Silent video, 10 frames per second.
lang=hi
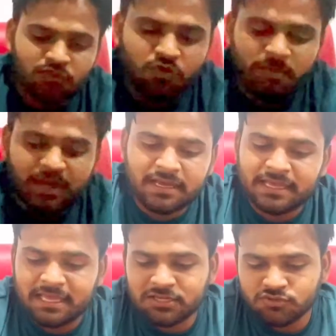तो हमारा
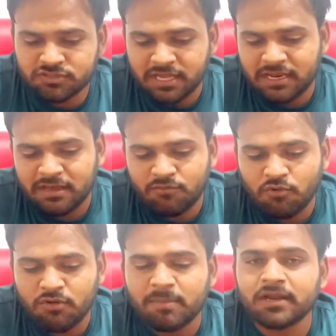एक जो सेल है
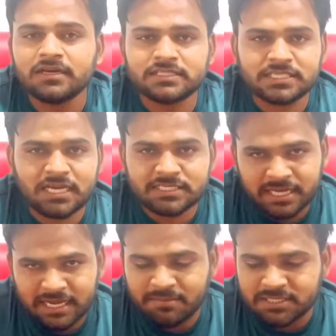वो हमारा छह
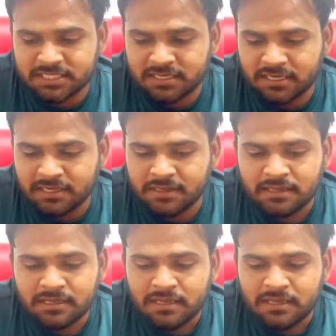हजार एम एच ए का है